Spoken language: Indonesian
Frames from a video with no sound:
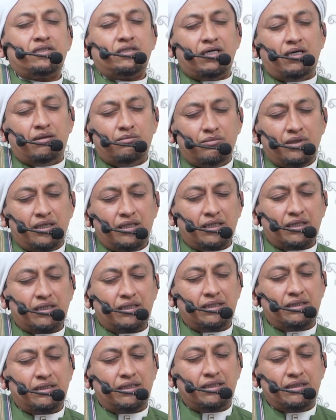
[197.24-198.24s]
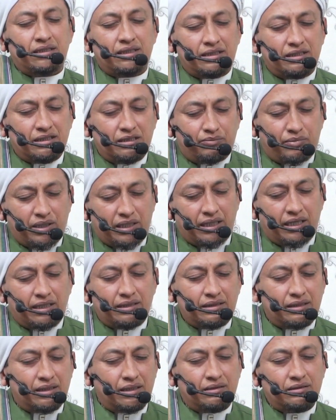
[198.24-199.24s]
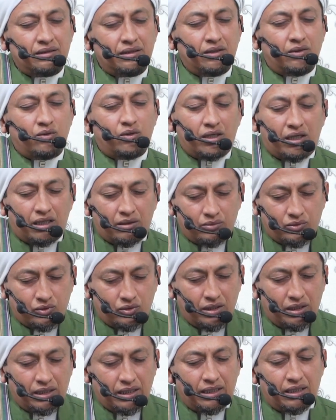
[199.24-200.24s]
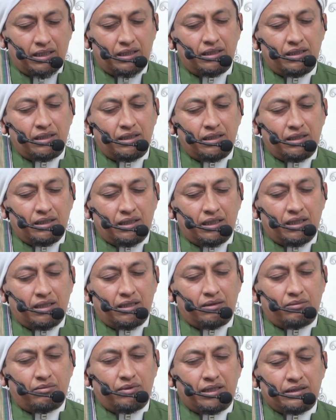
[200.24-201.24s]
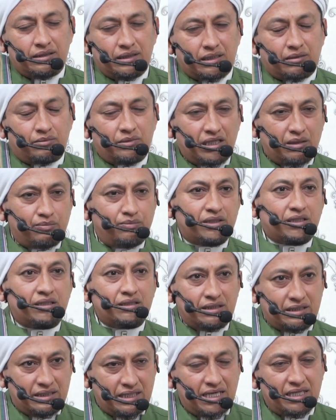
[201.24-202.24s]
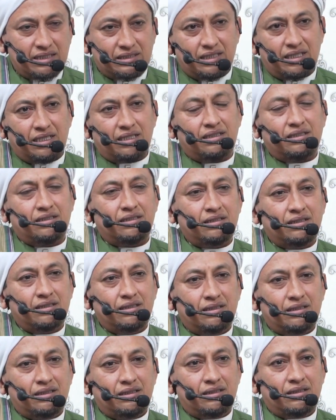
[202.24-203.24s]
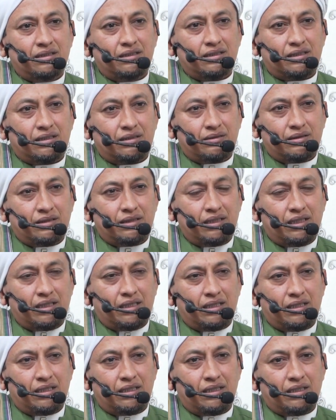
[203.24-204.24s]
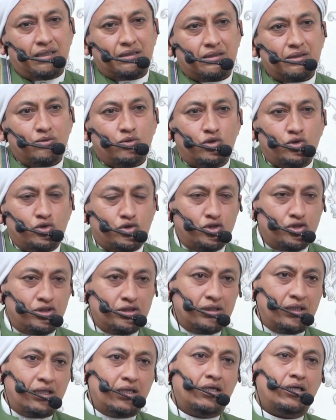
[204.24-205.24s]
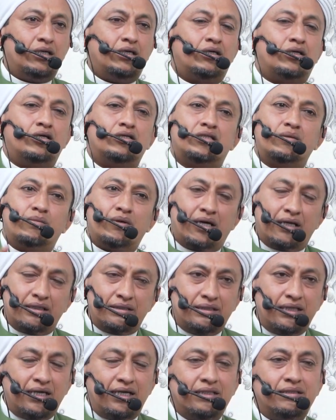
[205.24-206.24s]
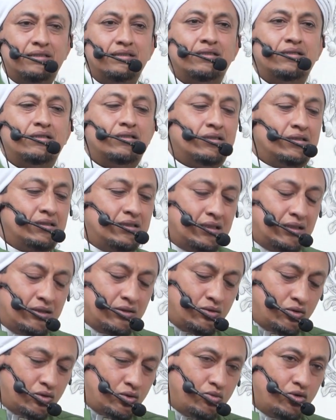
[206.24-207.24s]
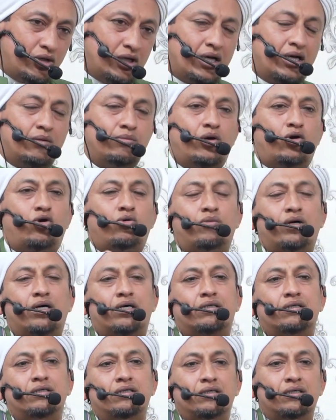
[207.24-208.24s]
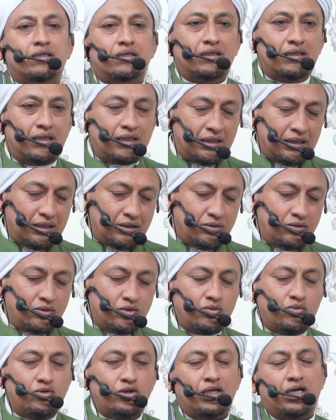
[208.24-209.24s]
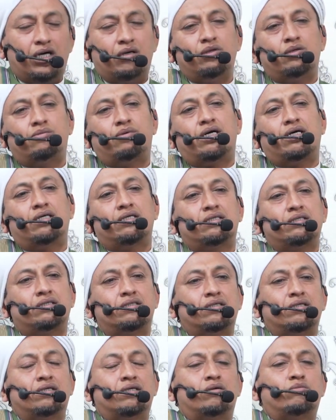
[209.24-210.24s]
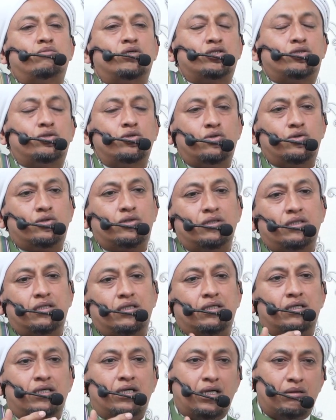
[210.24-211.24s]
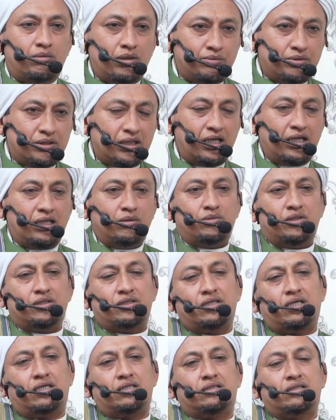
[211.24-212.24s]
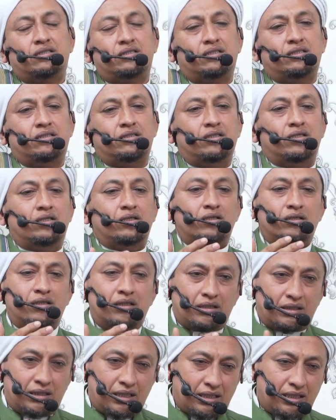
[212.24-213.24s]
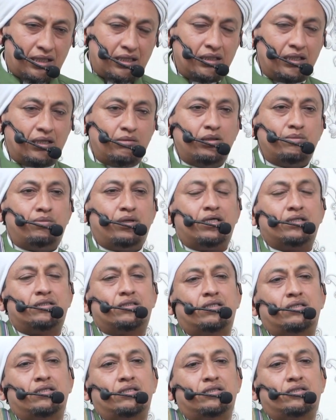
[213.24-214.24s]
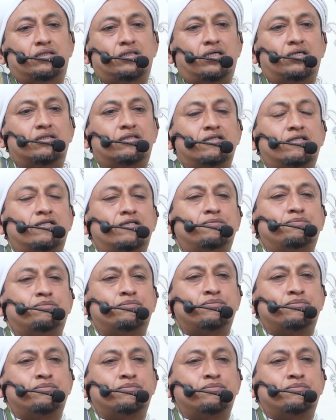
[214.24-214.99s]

hamba yang hina ini di depan anda Alhamdulillah uh, banyak mendapatkan ijazah ya khususnya Ratib Al-Haddad dari guru mulia Habib Umar dari guru mulia Habib Ali Masyur dari Habib Salim Asyatiri dan kakaknya Habib Hasan Asyatiri